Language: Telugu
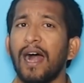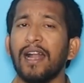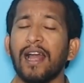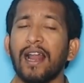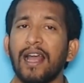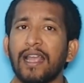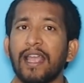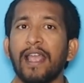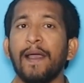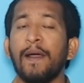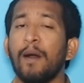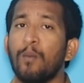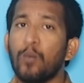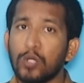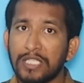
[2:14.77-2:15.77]
అండ్ అలాగే
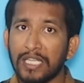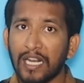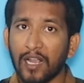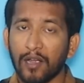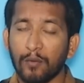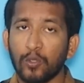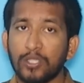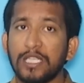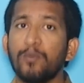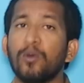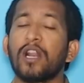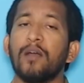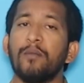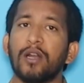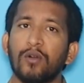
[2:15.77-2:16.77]
ముజీర్
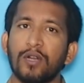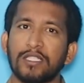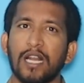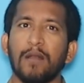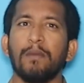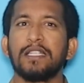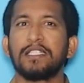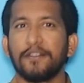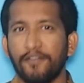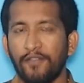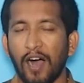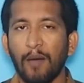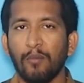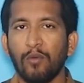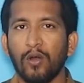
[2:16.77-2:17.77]
ముజీబుర్ రహమాన్ కూడా చాలా మంచి
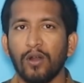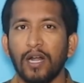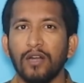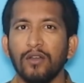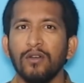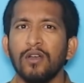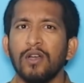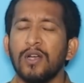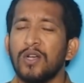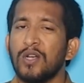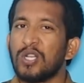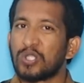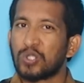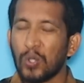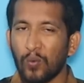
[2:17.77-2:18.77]
ఫామ్లో ఉన్నాడు
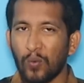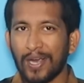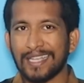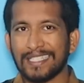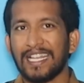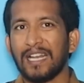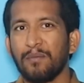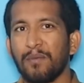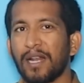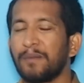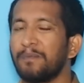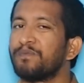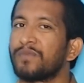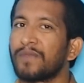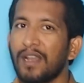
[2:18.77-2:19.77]
సో ఒక్కసారి మనం
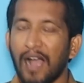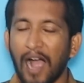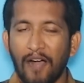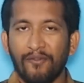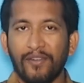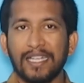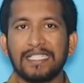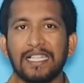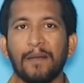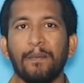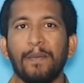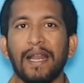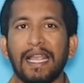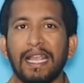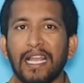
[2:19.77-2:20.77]
ఆఫ్ఘనిస్తాన్
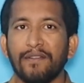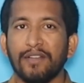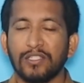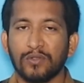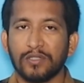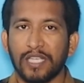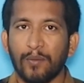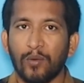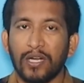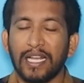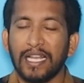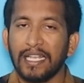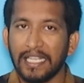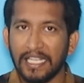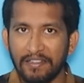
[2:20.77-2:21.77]
ప్లేయింగ్ ఎలెవెన్
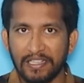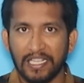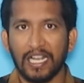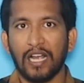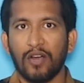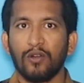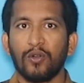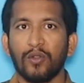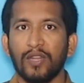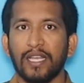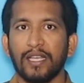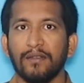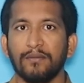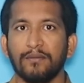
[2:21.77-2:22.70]
చూసామంటే ఈ విధంగా ఉంటుంది